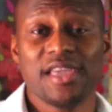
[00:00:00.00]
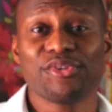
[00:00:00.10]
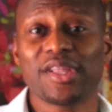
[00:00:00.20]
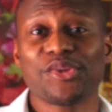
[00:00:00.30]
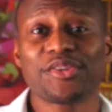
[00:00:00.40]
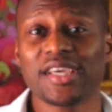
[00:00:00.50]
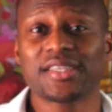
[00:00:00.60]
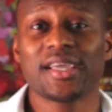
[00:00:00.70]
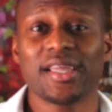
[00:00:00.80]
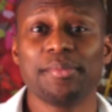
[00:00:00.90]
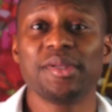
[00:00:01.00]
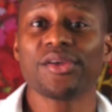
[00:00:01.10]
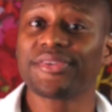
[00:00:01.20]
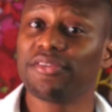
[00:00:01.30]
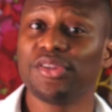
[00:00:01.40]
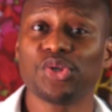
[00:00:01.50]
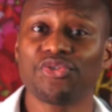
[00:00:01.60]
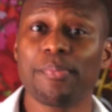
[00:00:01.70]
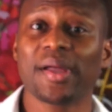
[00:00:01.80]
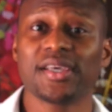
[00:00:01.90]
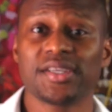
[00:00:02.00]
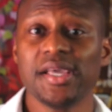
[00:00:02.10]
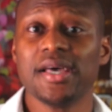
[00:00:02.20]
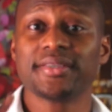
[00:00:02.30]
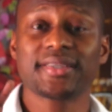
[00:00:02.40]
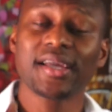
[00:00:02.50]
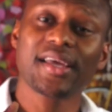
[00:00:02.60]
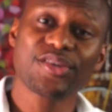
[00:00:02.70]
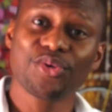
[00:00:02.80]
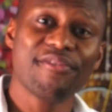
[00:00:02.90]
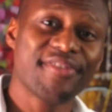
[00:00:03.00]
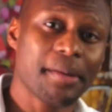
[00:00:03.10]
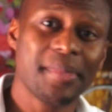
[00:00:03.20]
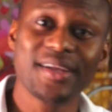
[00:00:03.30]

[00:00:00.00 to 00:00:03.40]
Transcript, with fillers: et fondateur de Kiaks Academy. Dans cette vidéo, je vais vous partager 5 actions à faire